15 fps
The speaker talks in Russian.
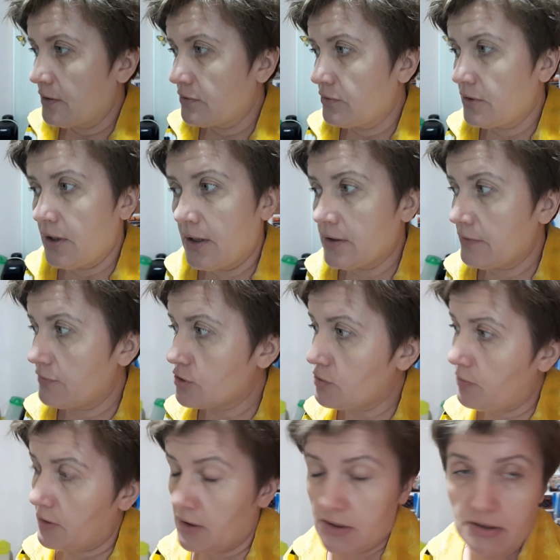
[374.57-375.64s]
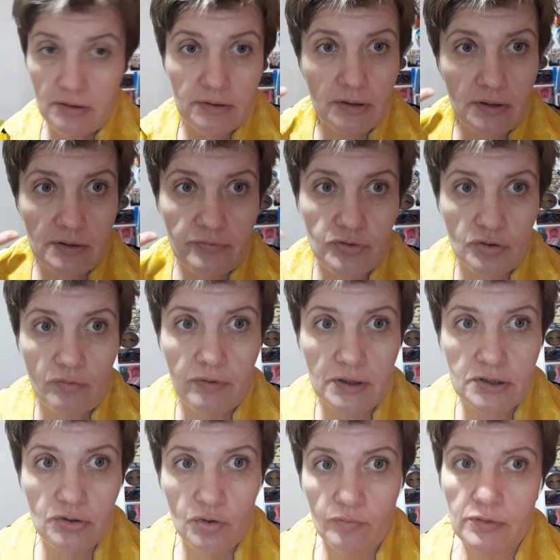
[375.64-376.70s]
Но для этого, чтобы она сделала, надо всю
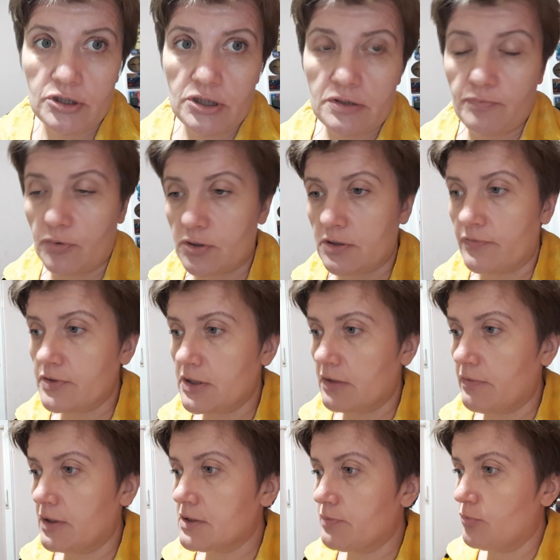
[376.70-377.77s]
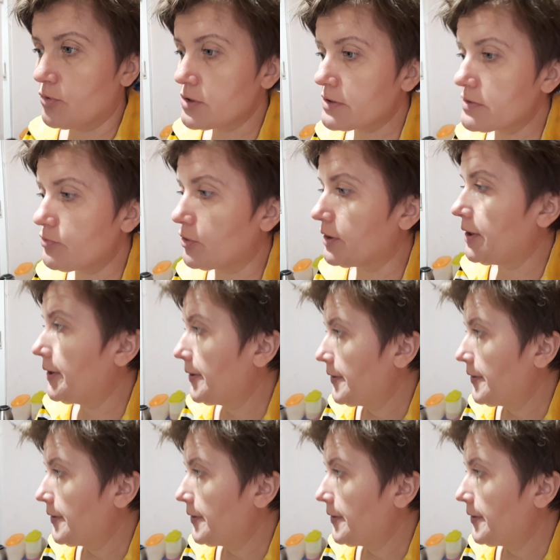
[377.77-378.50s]
квартиру мне сейчас просто взорвать мозг свой.